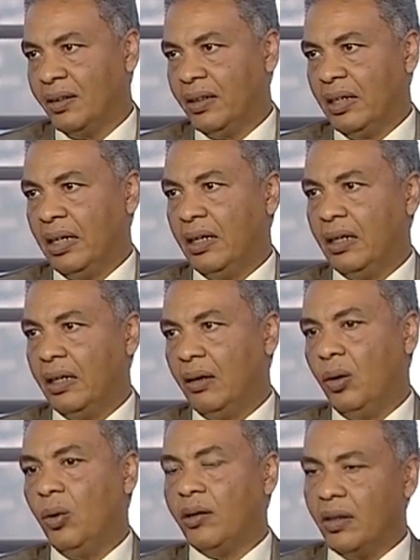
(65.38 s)
آه. آه.
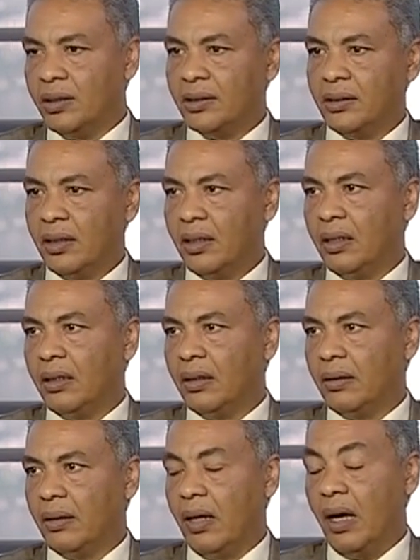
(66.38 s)
هو ناقص النشط
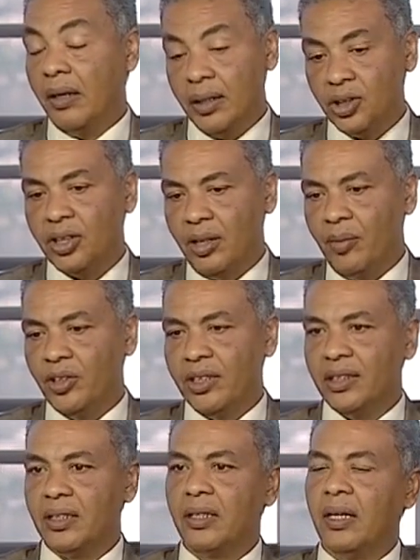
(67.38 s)
المعتدل النشط
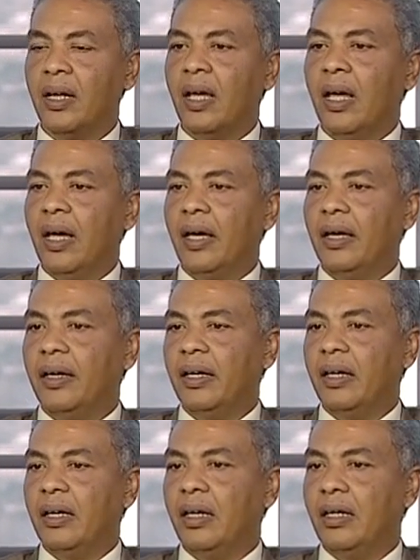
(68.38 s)
المعتدل آه.
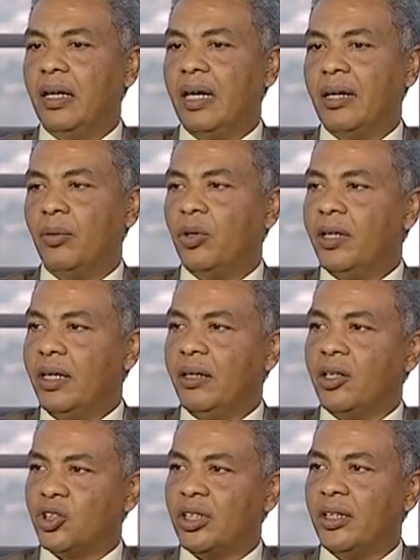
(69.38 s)
آه، انا بقول ليه
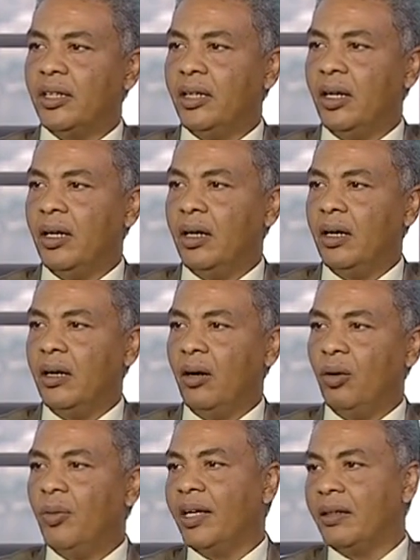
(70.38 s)
نشط لان
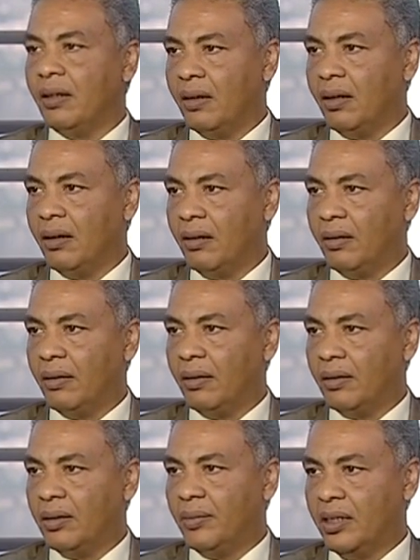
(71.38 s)
عمان
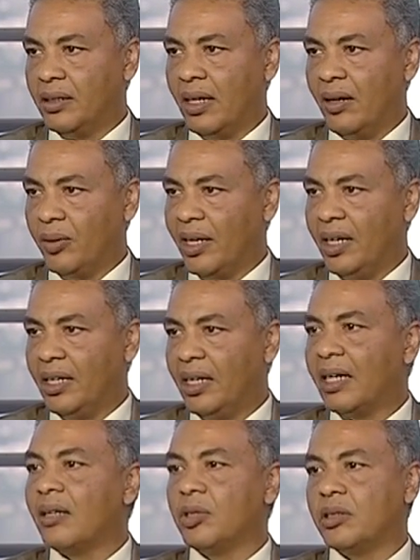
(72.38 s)
آه، ضمن التعاون الخليجي
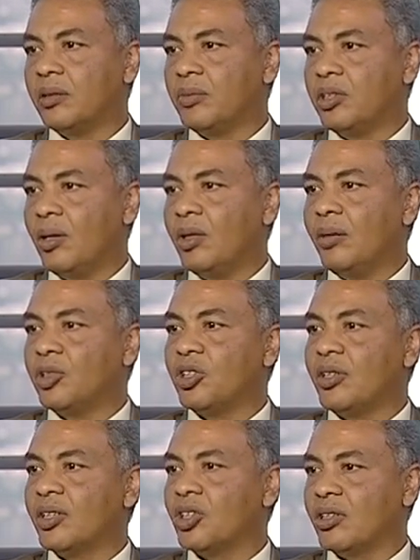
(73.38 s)
لكن دوله
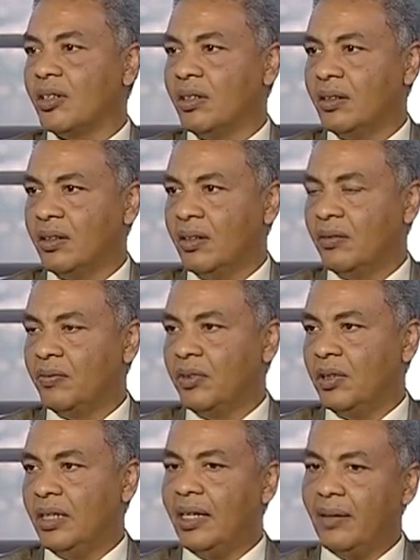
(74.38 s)
مش نشطه
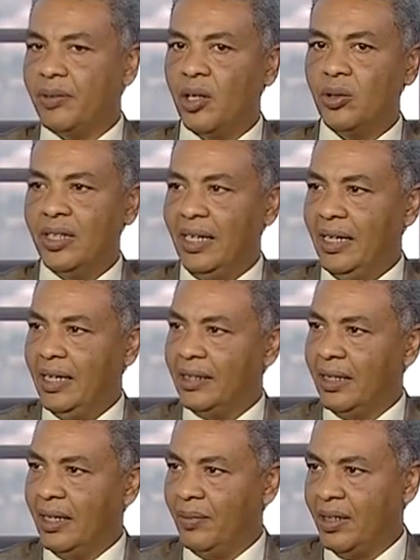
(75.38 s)
في لانها بتاخد
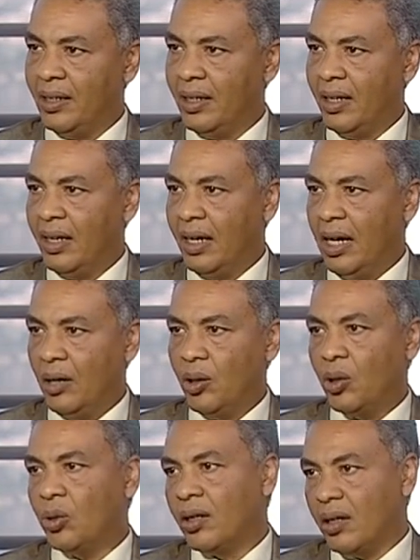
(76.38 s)
الحياد دائما
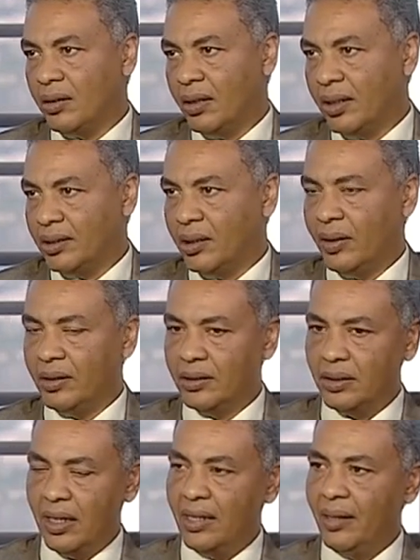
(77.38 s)
حول كل القضايا سواء
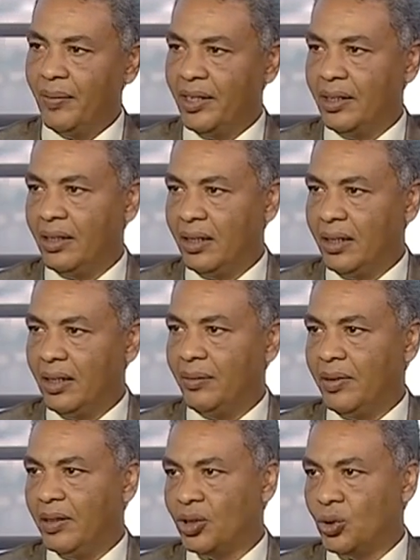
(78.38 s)
الصراع اليمني
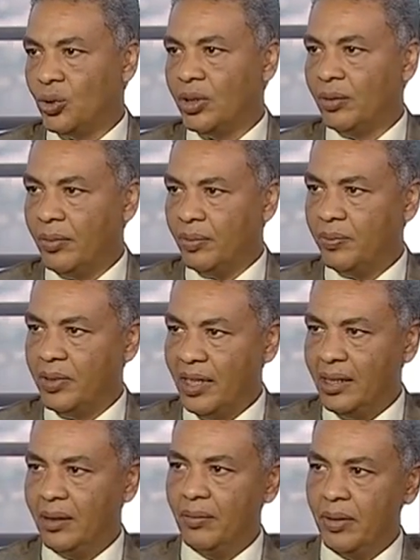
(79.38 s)
الليبي السوري ما
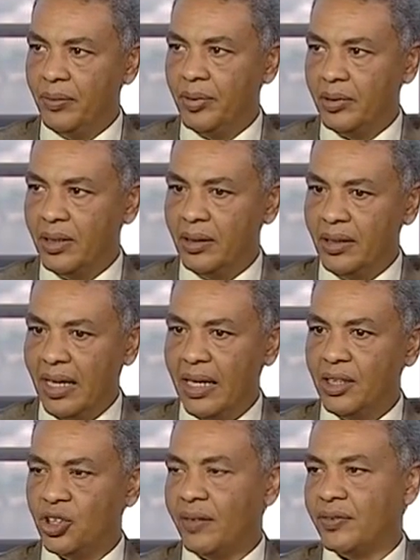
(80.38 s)
يعني ما
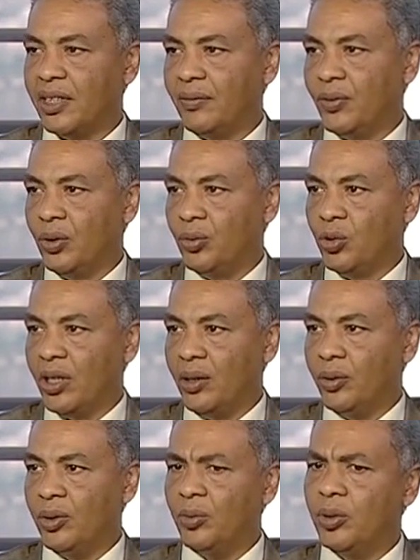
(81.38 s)
بتدخلش نفسها في الامور
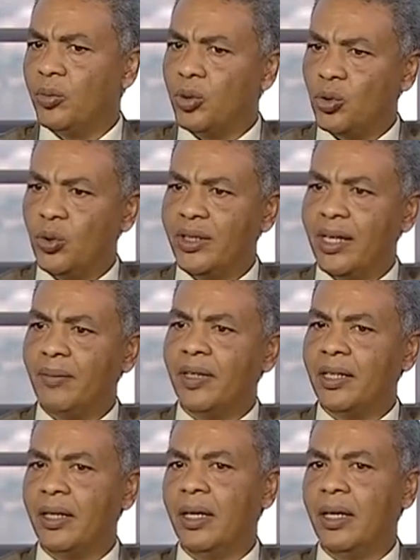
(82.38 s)
قوي بتقول دايما